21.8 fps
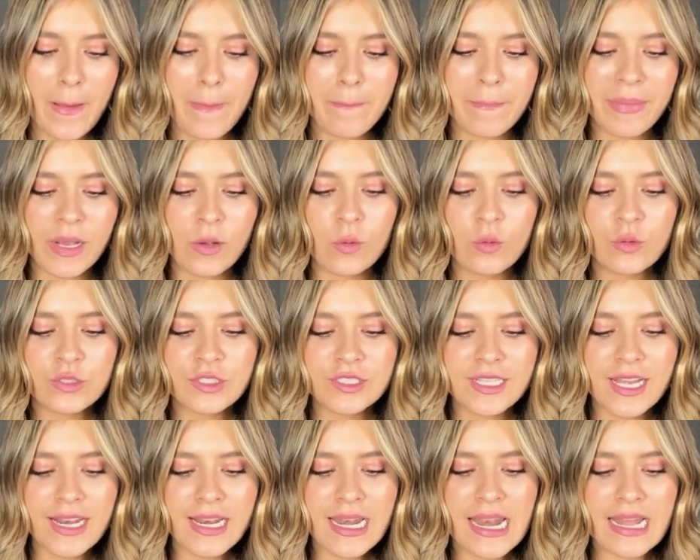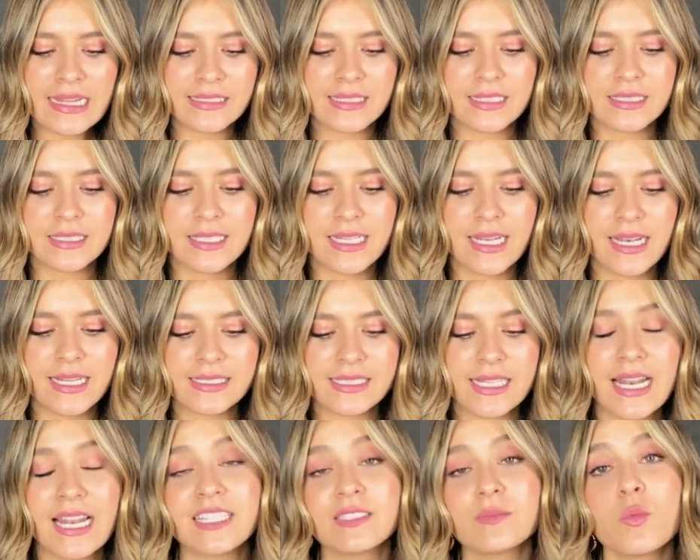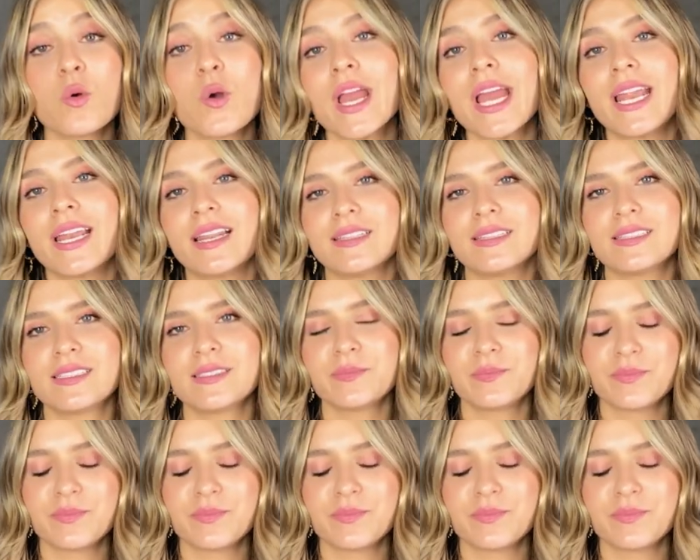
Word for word: Me gustan las axilas de las mujeres.